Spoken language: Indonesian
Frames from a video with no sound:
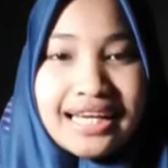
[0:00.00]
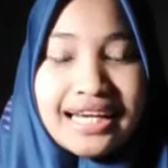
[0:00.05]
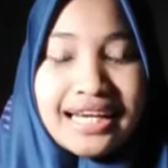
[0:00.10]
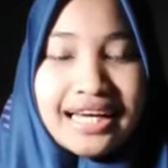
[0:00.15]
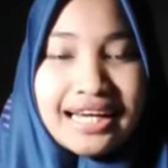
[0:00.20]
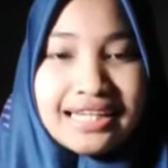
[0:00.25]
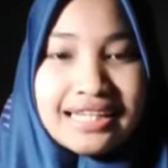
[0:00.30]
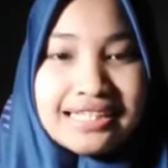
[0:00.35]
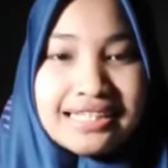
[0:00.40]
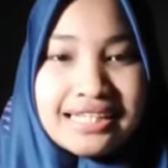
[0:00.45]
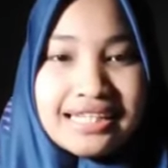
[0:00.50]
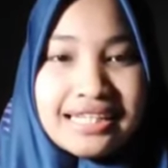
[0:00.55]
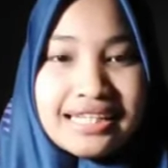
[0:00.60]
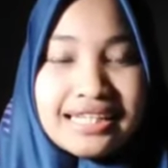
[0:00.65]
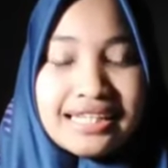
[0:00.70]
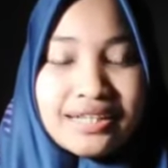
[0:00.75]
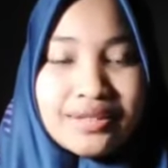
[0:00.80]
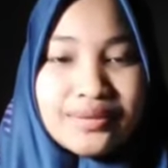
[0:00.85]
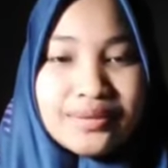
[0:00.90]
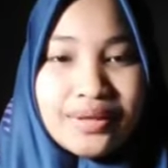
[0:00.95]
Nah, di sini
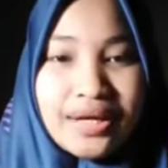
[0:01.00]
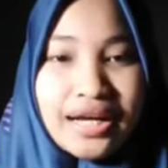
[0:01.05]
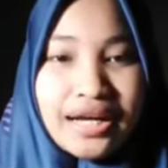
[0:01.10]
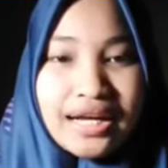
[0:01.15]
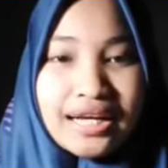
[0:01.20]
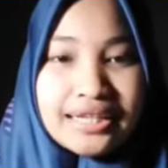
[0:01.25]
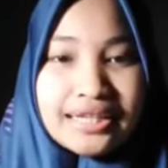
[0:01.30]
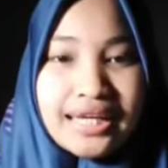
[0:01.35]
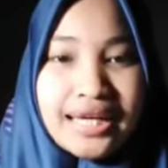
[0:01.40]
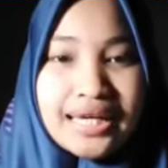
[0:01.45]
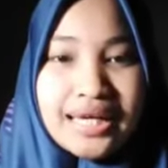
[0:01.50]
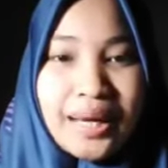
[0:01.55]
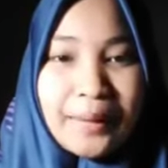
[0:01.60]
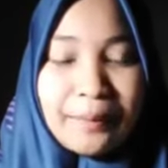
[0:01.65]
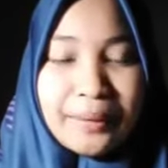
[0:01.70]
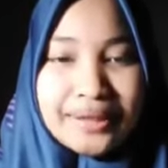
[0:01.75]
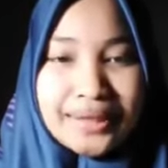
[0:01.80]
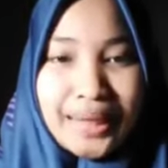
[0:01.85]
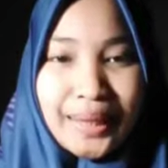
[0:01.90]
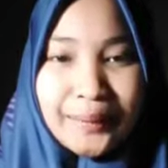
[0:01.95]
kekurangannya yang
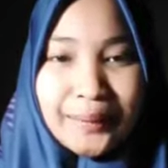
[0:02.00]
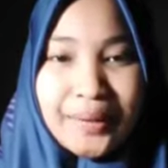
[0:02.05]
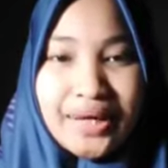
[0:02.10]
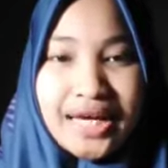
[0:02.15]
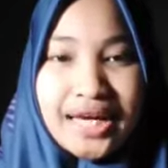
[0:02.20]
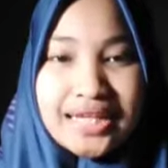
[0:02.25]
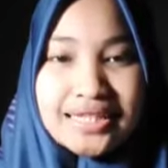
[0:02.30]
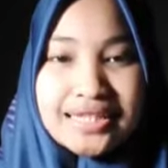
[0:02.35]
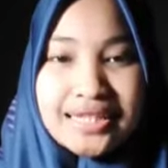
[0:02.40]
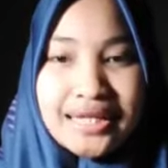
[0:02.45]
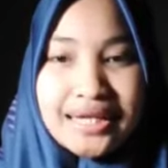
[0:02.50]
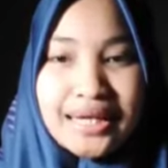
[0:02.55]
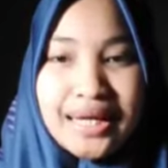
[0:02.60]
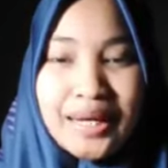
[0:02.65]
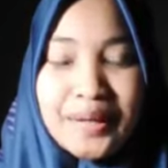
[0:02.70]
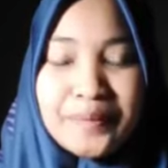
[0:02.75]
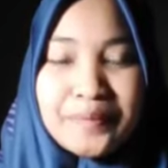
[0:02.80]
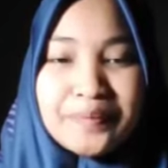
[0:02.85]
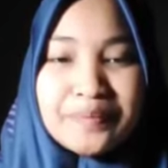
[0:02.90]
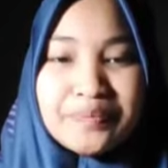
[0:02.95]
pertama
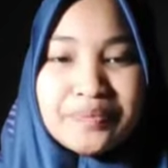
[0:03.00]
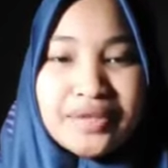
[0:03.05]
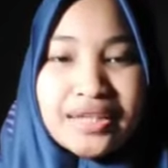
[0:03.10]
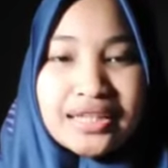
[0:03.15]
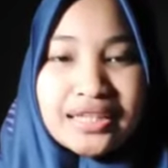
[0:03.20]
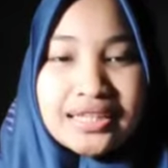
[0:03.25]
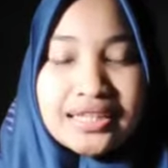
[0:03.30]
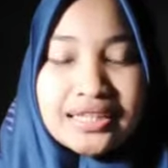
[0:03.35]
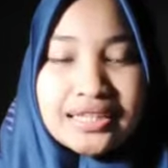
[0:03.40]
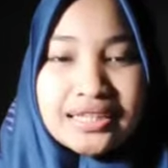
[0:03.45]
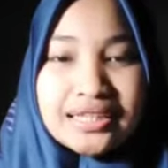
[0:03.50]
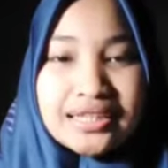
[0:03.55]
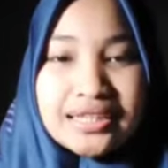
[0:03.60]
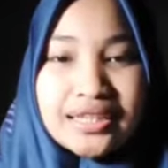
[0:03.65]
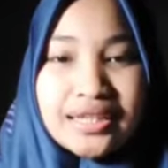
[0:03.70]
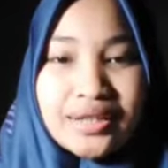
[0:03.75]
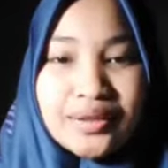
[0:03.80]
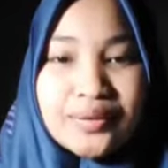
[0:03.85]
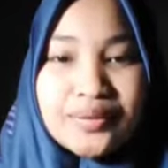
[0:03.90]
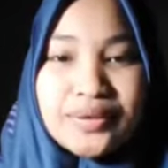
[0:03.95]
adalah
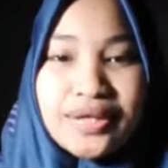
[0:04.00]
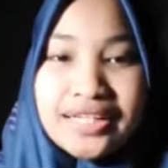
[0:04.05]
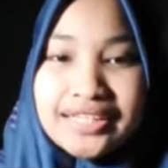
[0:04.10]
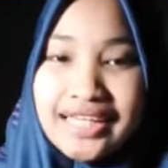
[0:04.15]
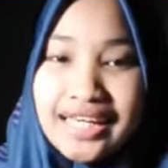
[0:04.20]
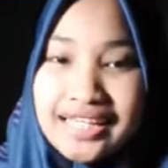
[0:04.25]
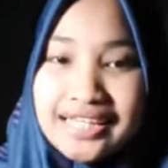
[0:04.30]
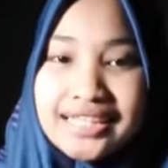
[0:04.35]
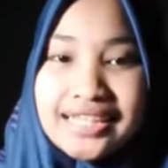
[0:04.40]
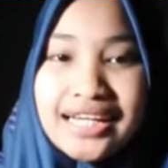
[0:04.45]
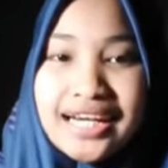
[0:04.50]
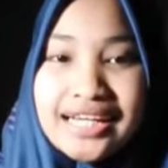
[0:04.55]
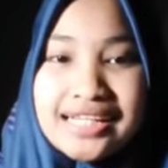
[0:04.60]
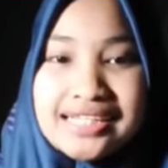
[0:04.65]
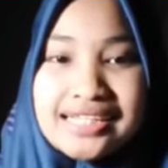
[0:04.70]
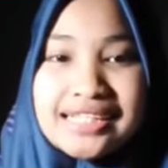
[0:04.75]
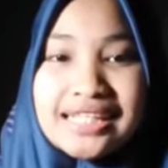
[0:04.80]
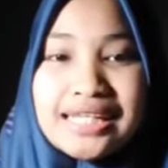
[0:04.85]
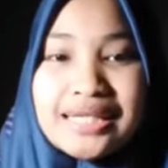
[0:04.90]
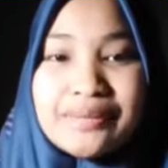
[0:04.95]
Eh, kurangnya
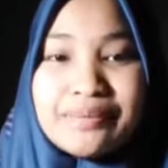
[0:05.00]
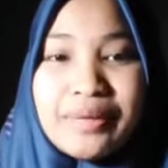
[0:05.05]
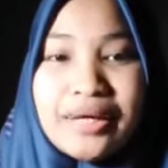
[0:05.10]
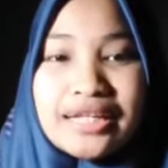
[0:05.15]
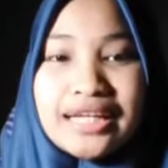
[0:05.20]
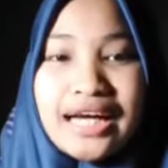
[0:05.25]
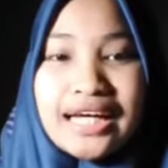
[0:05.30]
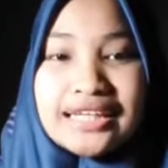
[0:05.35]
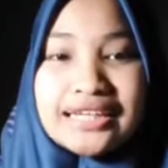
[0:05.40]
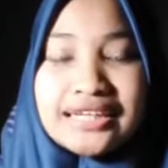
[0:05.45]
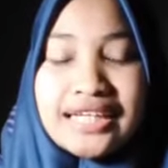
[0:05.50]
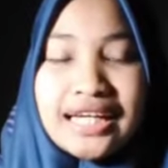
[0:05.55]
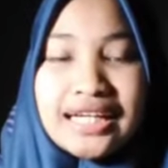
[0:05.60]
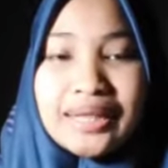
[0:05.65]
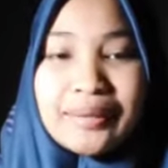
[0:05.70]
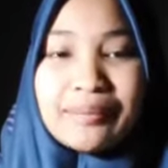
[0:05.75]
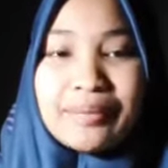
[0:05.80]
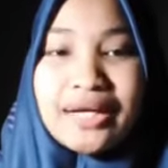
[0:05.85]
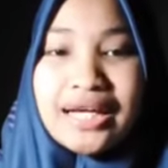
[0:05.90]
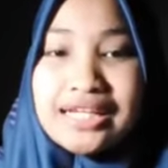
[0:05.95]
interaksi baik
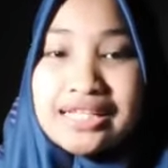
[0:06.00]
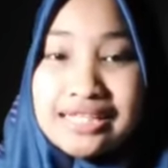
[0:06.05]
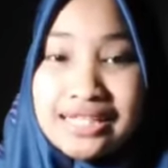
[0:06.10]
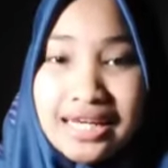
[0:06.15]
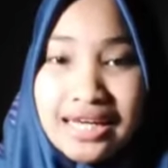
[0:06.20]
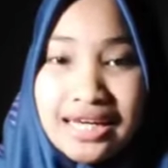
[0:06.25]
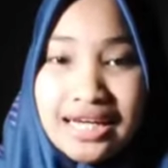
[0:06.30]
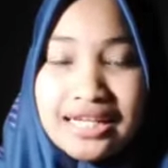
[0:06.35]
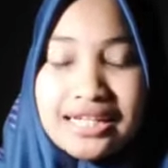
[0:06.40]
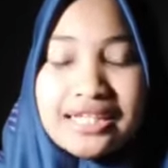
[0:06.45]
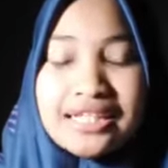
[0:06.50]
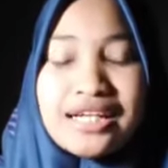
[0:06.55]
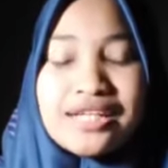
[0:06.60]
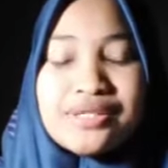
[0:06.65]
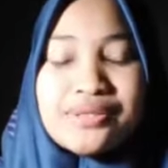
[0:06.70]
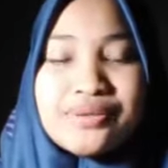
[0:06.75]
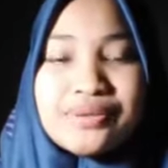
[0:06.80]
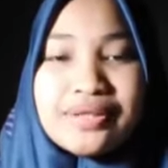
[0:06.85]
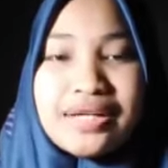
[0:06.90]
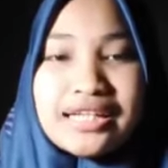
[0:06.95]
antar pelajar dan
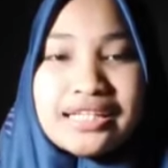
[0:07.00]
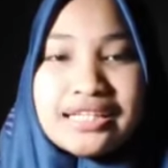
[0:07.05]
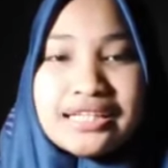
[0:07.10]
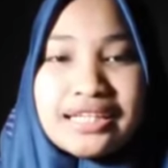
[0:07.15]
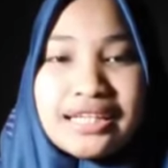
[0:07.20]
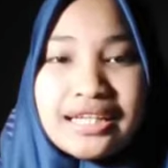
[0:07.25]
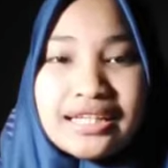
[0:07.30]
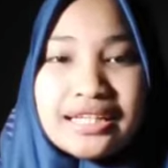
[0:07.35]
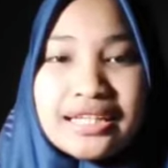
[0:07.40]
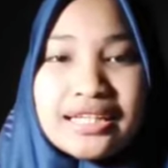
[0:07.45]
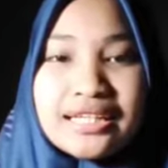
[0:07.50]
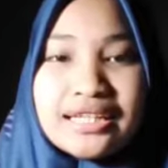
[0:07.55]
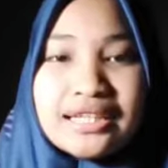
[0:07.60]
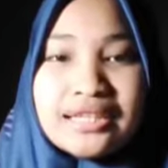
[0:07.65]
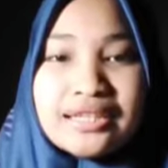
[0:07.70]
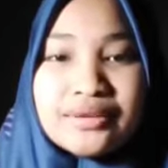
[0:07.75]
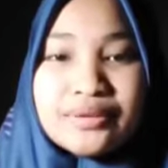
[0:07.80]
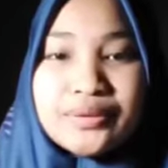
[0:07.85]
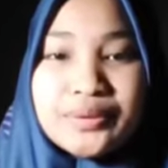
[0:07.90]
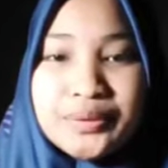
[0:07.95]
juga dengan
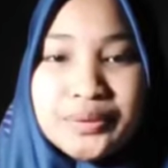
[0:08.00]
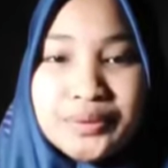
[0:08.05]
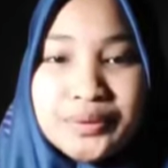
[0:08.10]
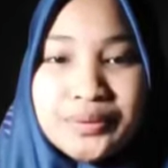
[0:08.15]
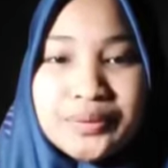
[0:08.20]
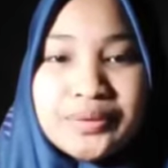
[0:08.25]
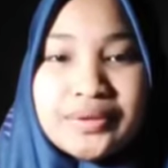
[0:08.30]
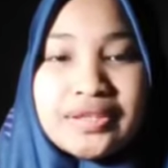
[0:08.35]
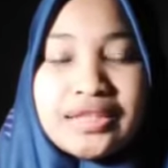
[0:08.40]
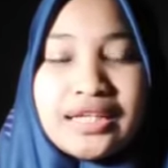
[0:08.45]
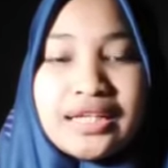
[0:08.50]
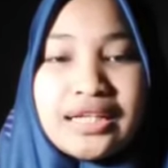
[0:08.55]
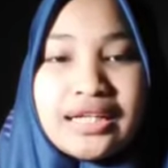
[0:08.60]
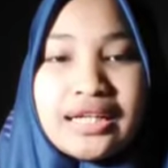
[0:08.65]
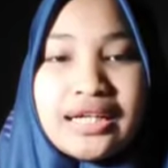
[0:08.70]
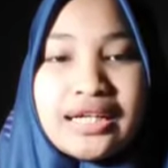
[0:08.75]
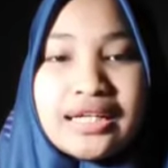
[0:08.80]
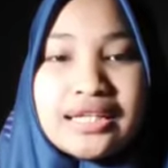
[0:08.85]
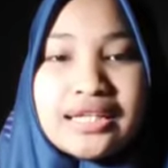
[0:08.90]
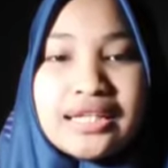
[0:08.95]
guru. Nah,
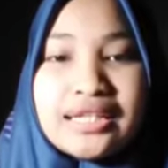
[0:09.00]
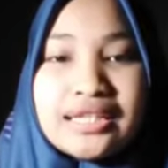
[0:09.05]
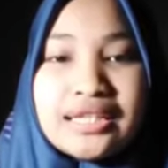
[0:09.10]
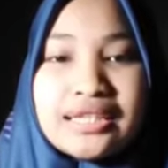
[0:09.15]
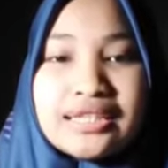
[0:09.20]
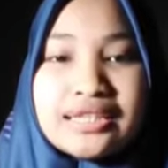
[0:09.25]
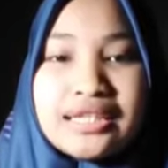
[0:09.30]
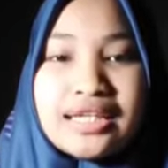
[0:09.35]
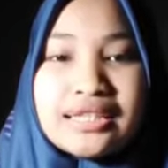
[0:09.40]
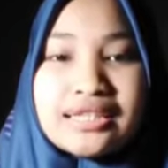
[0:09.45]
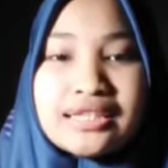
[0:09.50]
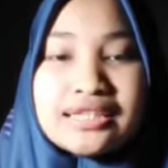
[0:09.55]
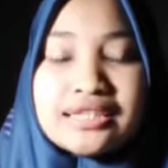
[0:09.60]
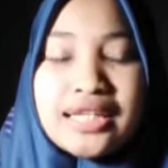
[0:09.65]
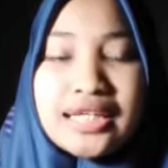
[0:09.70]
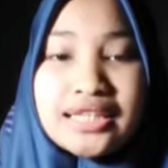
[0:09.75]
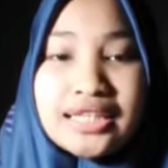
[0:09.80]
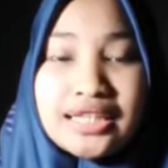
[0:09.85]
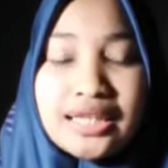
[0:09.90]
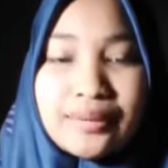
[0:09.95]
karena kita
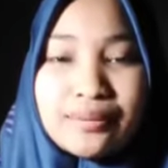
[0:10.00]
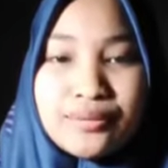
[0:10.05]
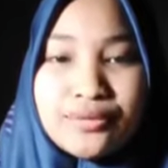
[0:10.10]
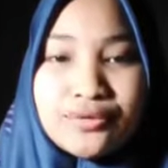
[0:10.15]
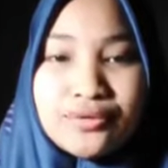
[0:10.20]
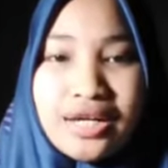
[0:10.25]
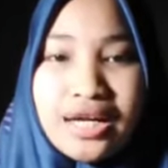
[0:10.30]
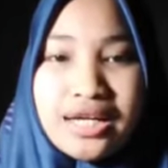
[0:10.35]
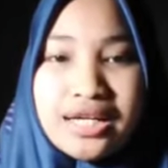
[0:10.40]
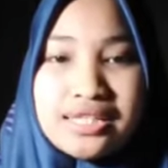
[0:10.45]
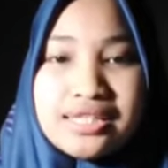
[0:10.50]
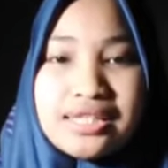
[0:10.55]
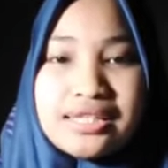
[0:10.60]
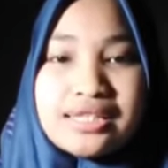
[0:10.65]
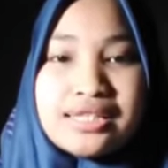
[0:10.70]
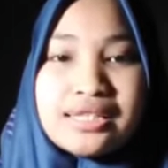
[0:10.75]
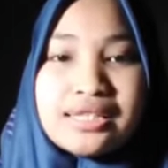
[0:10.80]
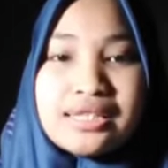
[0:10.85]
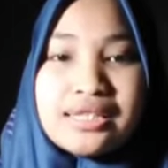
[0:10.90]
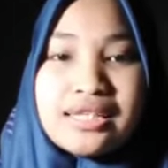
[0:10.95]
tidak tetap muka,
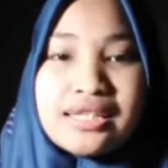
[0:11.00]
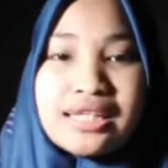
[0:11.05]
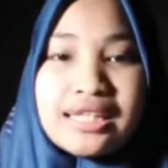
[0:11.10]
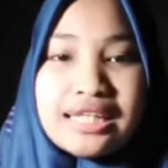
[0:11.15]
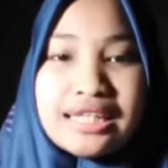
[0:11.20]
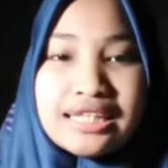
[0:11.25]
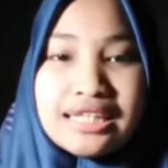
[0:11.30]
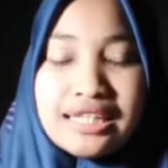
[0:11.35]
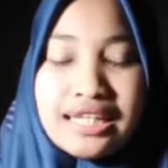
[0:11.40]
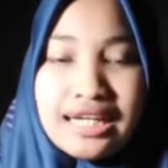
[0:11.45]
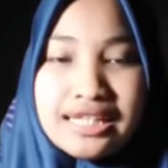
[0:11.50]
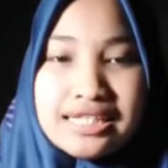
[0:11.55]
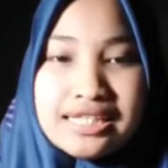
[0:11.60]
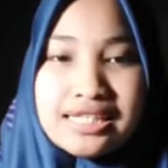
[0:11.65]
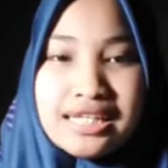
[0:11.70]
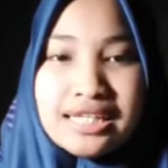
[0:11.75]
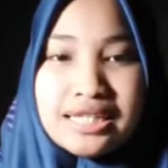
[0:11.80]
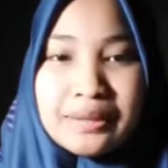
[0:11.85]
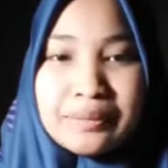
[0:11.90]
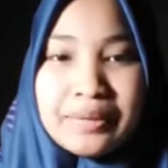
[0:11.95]
jadi
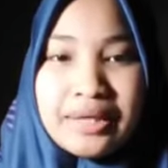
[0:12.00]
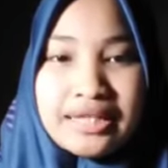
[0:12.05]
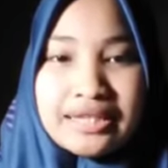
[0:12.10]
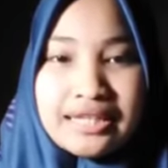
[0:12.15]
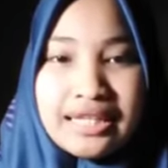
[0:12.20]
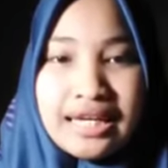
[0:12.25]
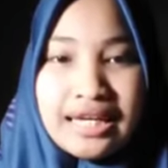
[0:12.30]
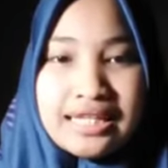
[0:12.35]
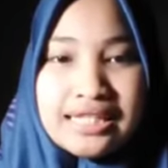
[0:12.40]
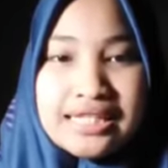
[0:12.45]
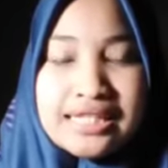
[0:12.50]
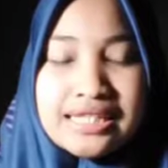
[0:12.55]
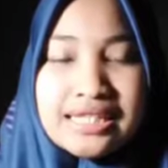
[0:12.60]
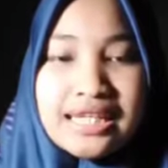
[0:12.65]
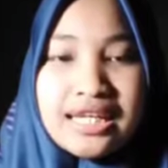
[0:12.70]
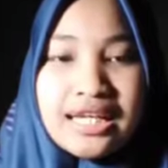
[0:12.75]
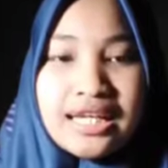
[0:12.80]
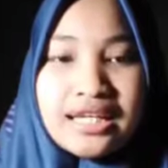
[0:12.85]
interaksinya terbatas.